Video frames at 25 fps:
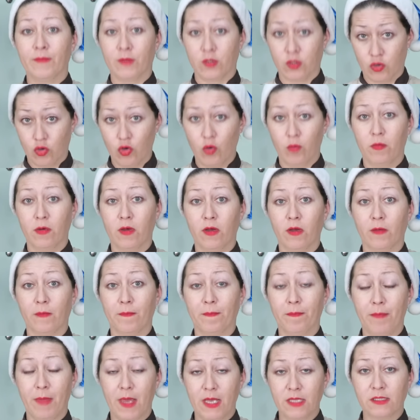
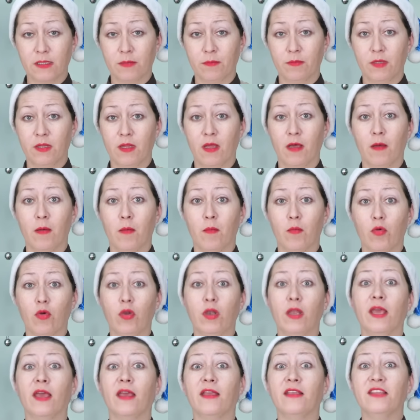чтобы мясо было
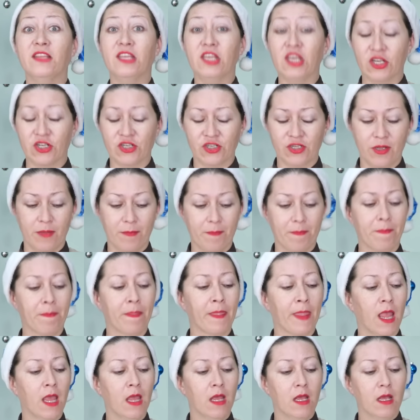более нежным.
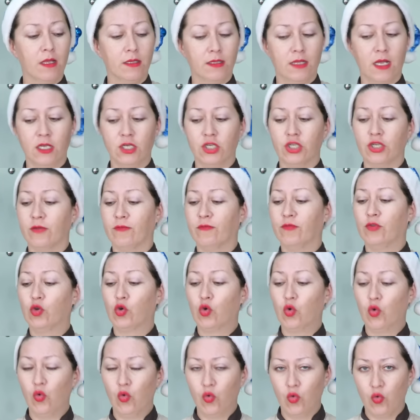Дальше в
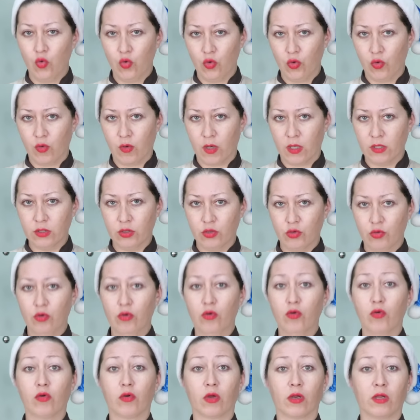другую
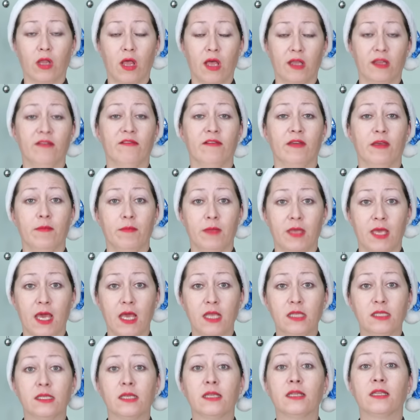кастрюлю укладываем
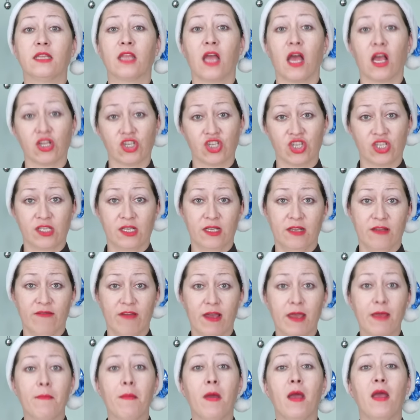яйца, также
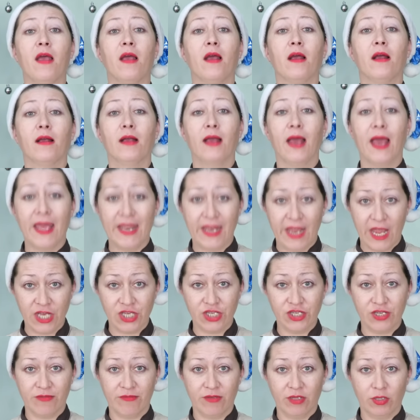заливаем
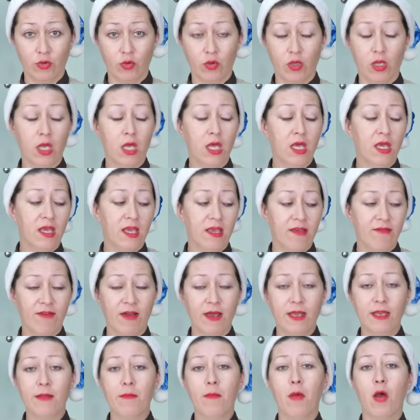горячей водой и
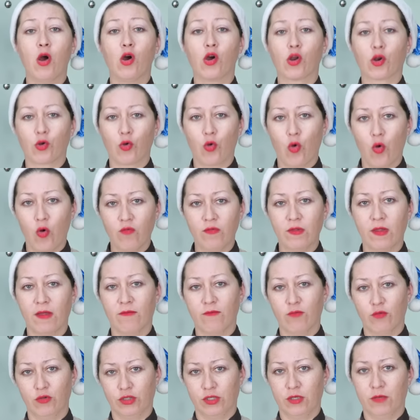варим
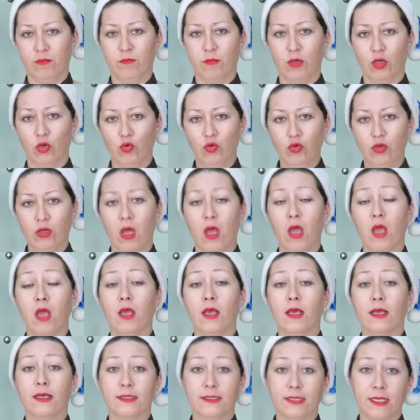ровно 8 минут.
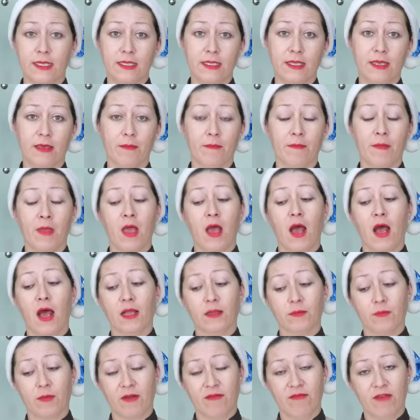Затем
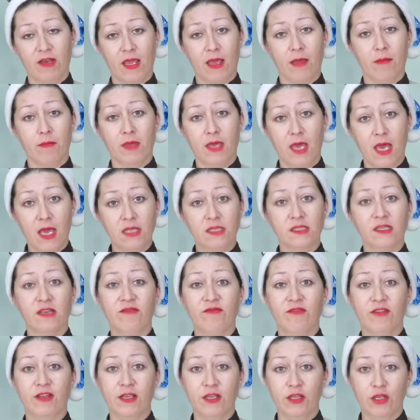отправляем
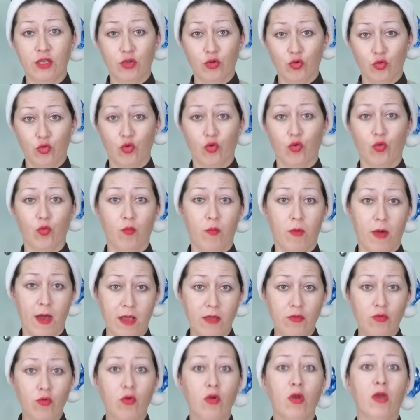яйца в ледяную
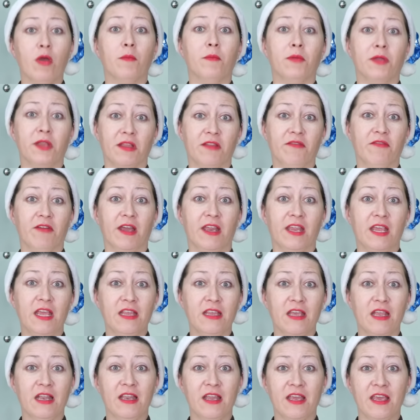баню,
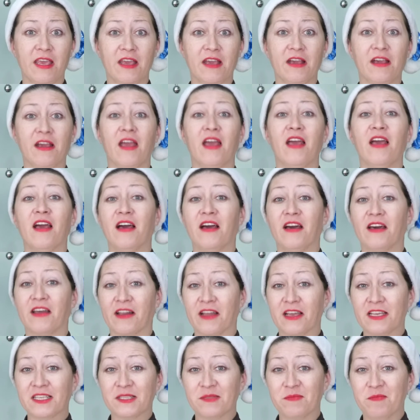предварительно их
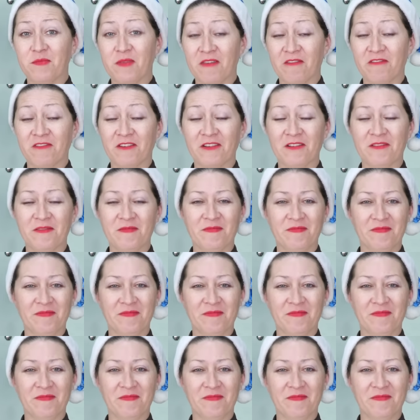разбив.